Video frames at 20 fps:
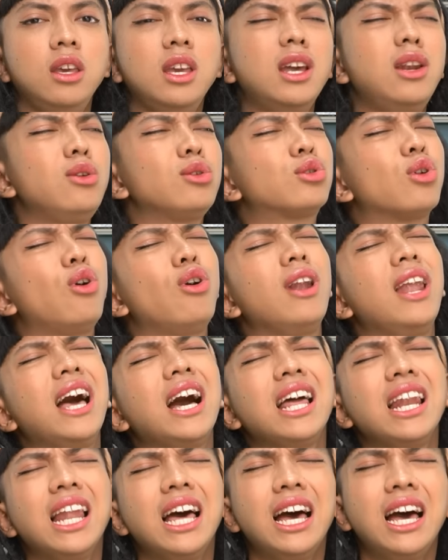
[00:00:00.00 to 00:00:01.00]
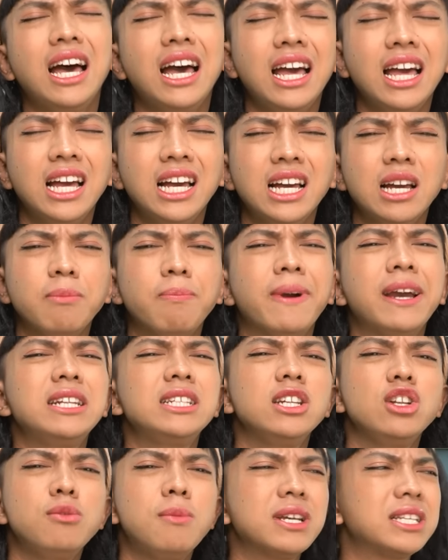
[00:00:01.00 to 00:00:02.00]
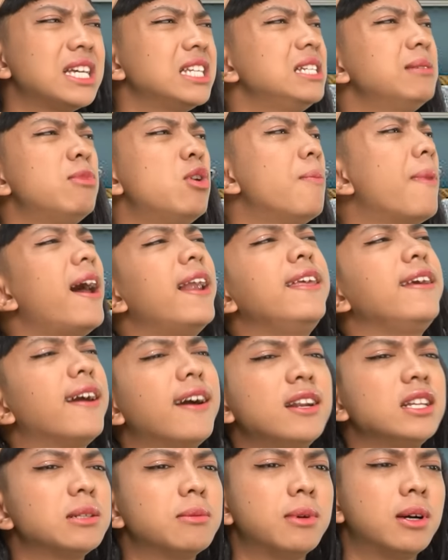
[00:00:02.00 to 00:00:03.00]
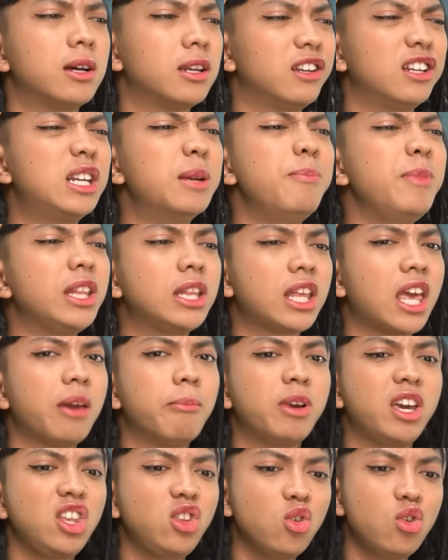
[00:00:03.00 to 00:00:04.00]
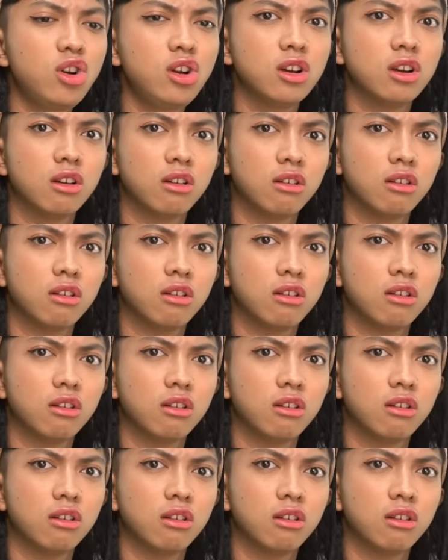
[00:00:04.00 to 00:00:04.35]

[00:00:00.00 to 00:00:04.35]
Ya lu tolak lah. Ngapain sih lu masih aja mau balikan sama The Demit kayak begitu?